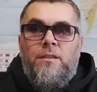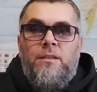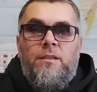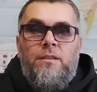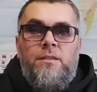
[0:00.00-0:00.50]

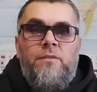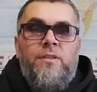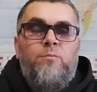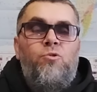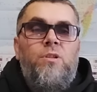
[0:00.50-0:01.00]
Э,
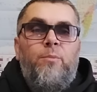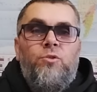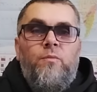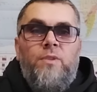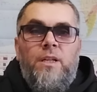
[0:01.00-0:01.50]
невозможно
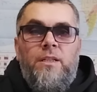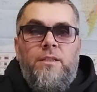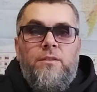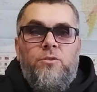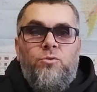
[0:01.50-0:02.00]
потом
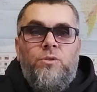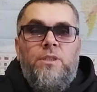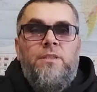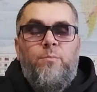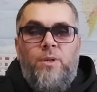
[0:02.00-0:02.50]
далее
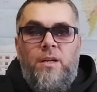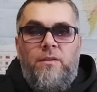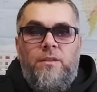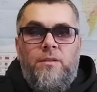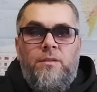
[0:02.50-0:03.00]
что-то
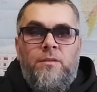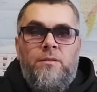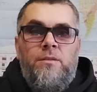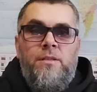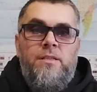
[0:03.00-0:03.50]
исправить.
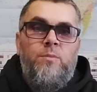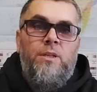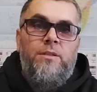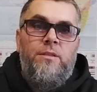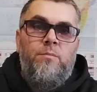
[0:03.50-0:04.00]
Если мы
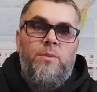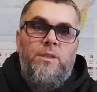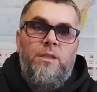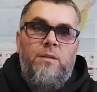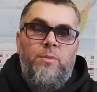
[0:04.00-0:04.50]
хотим
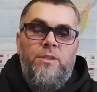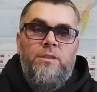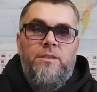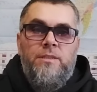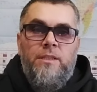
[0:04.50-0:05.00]

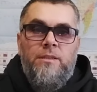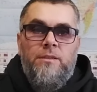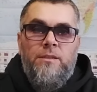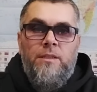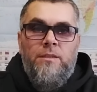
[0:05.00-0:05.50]
малогабаритный
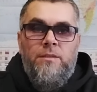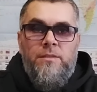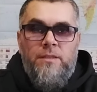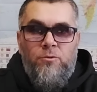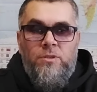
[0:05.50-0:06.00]
сад на
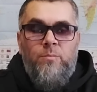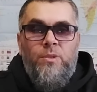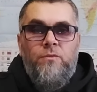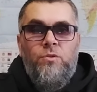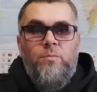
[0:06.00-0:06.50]
низкорослом
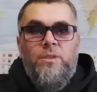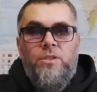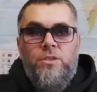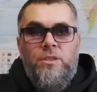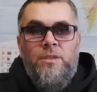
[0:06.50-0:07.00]
подвое, мы
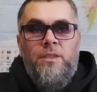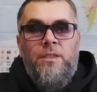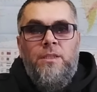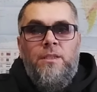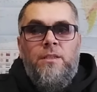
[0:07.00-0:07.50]
должны
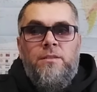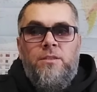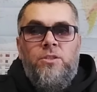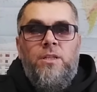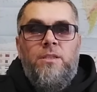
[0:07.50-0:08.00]

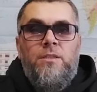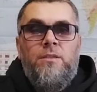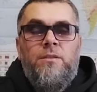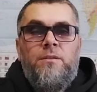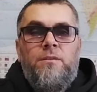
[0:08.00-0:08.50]
сажать
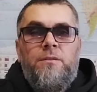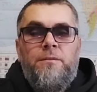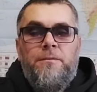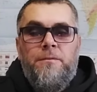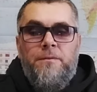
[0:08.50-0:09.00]

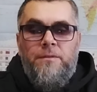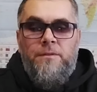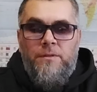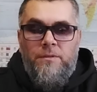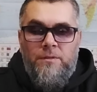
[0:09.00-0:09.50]
э,
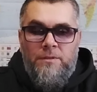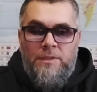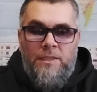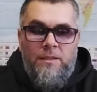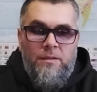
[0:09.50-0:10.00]
э,
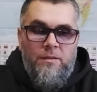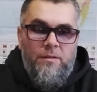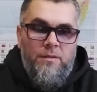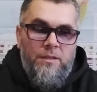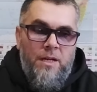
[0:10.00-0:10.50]
на
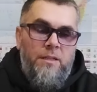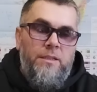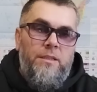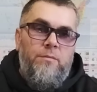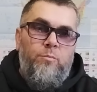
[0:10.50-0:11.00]

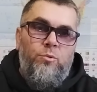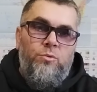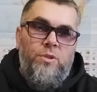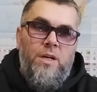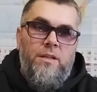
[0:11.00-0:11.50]
карлики,
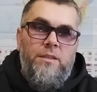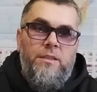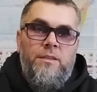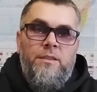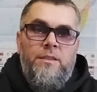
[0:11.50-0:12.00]

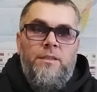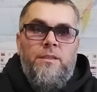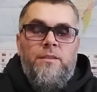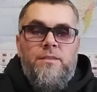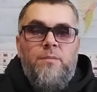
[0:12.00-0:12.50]
полукарлики,
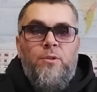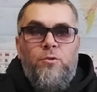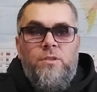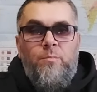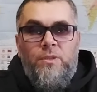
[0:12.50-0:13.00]
на
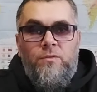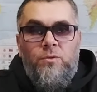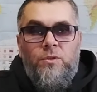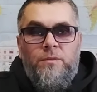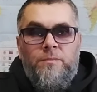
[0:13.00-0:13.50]
слаборослом
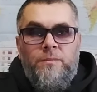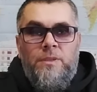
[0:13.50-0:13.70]
подвое.